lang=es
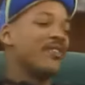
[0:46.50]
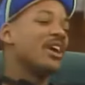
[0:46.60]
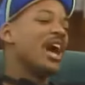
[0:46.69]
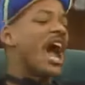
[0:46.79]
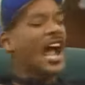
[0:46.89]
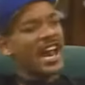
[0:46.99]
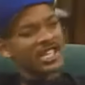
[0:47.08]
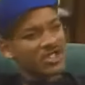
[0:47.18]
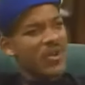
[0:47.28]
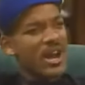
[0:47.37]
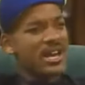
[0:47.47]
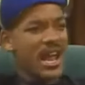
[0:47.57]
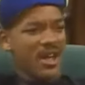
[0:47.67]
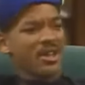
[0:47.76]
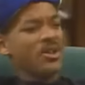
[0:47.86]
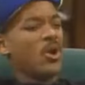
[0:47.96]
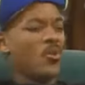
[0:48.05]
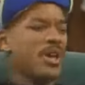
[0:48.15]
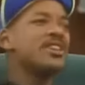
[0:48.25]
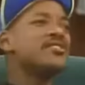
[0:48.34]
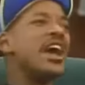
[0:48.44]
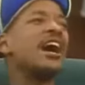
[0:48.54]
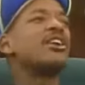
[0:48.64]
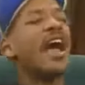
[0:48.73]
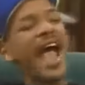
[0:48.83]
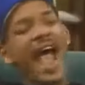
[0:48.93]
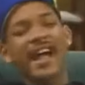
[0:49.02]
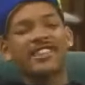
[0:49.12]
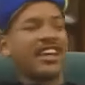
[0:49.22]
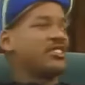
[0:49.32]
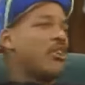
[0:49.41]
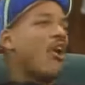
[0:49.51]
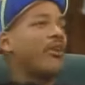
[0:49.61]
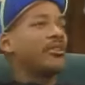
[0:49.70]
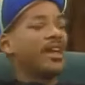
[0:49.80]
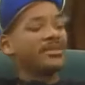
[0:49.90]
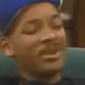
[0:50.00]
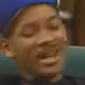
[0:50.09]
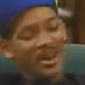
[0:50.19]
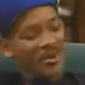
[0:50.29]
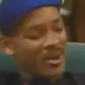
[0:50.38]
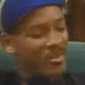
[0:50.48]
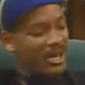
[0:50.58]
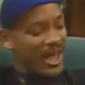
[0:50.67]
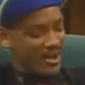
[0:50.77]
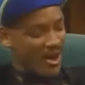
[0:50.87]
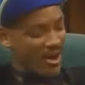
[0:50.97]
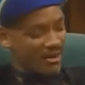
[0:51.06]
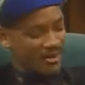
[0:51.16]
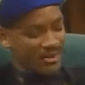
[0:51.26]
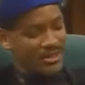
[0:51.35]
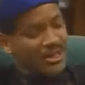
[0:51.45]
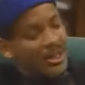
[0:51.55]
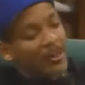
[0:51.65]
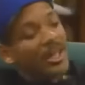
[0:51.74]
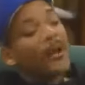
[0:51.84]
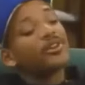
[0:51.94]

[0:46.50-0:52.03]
Tú mismo me dijiste que debía reformarme y que cuando dudara imitar a Carton. No quiero ser como Carton.